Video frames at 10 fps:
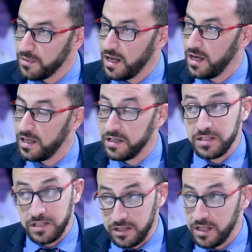بمرحلة هي
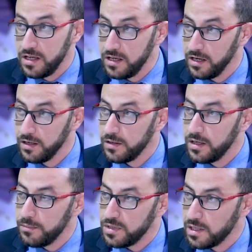استثنائية
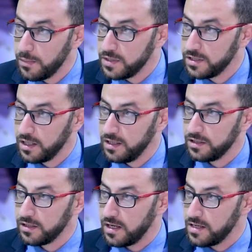بسبب استقالة
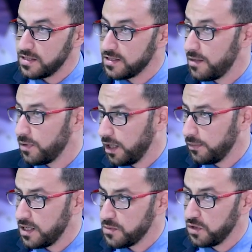الرئيس السابق
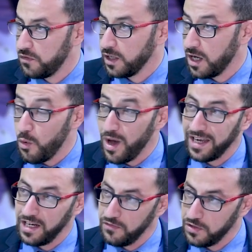عبد العزيز بوتفليقة
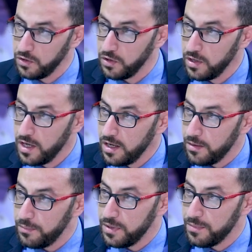وخلافته
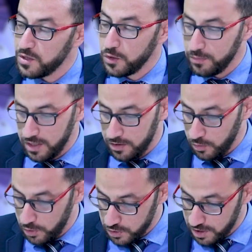بما سمي
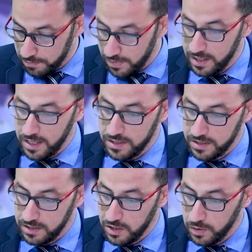ويسمى
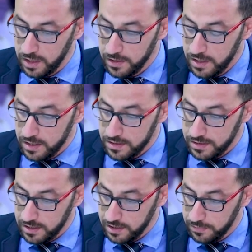رئيس الدولة
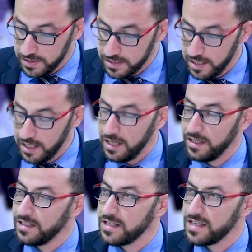السيد بن صالح
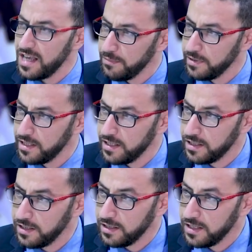نتساءل
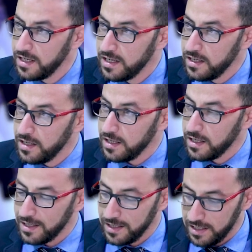بداية
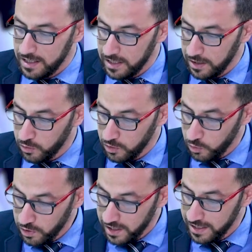
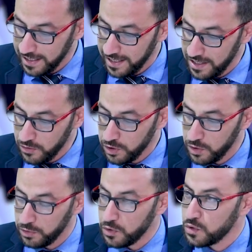الوضع القانوني
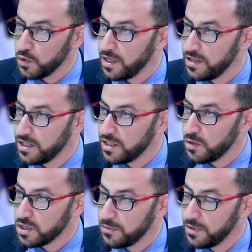والدستوري الذي
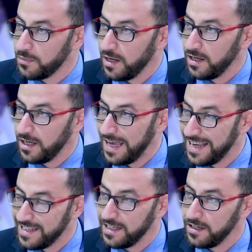نتواجد به
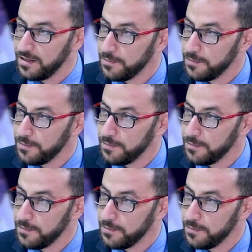حاليا